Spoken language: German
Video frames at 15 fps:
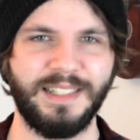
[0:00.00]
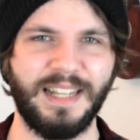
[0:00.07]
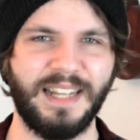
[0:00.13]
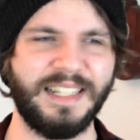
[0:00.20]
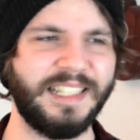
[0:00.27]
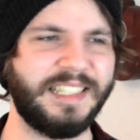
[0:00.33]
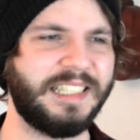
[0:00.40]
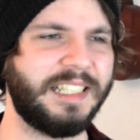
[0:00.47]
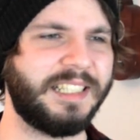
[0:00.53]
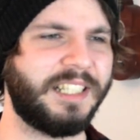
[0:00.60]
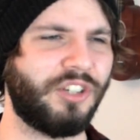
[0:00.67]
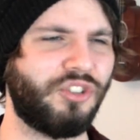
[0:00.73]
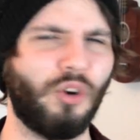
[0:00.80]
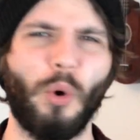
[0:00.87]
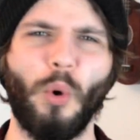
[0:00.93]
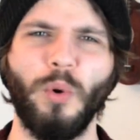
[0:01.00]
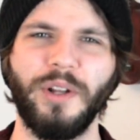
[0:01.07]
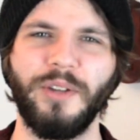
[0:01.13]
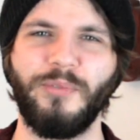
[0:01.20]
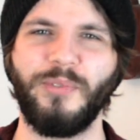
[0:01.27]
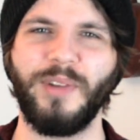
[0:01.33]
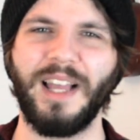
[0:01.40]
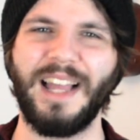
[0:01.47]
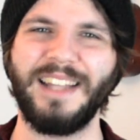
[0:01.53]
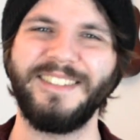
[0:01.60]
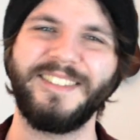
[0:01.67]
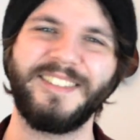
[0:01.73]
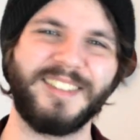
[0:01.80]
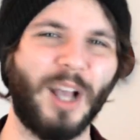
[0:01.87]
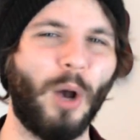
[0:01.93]
dann ist das ja schon ungefähr
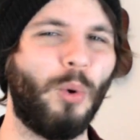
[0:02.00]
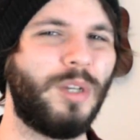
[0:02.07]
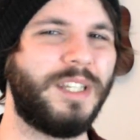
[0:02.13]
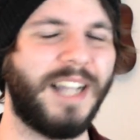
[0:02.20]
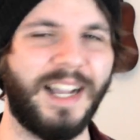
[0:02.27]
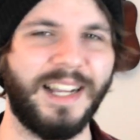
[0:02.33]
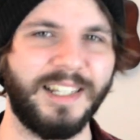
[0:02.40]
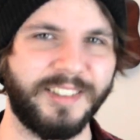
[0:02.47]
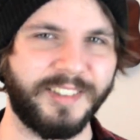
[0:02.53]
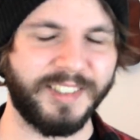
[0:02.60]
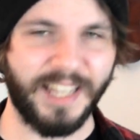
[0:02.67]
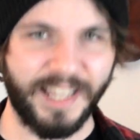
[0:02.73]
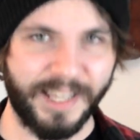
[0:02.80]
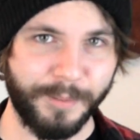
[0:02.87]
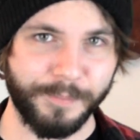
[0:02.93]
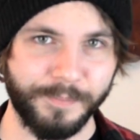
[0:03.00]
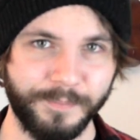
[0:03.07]
ein saugeiles Game.